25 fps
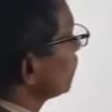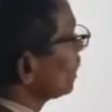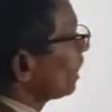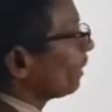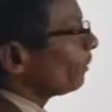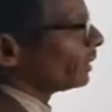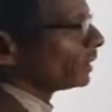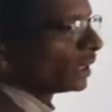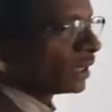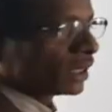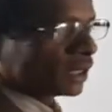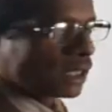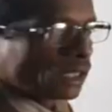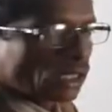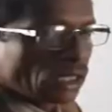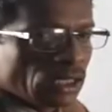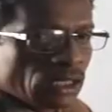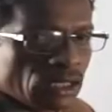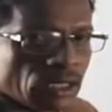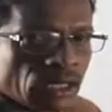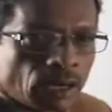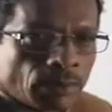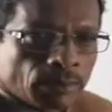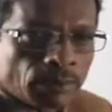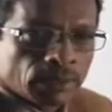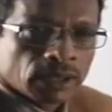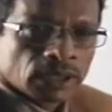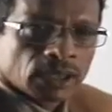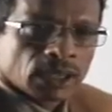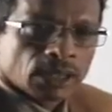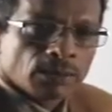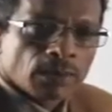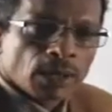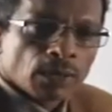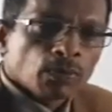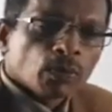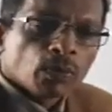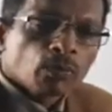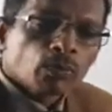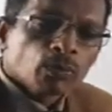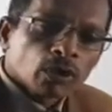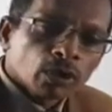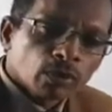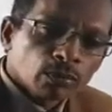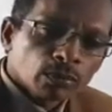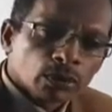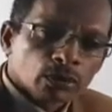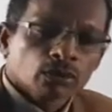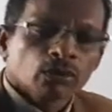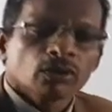আজকে আমাদেরকে আমাদেরকে ব্যাপক
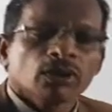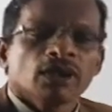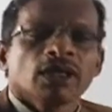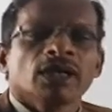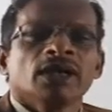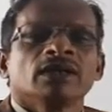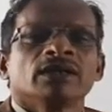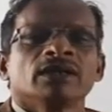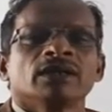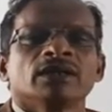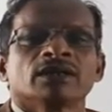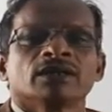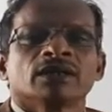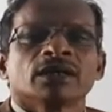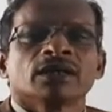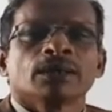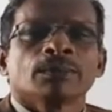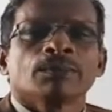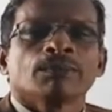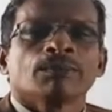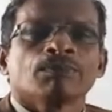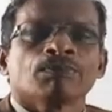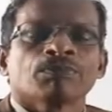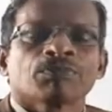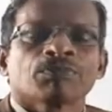পরিবর্তন এনে দিয়েছে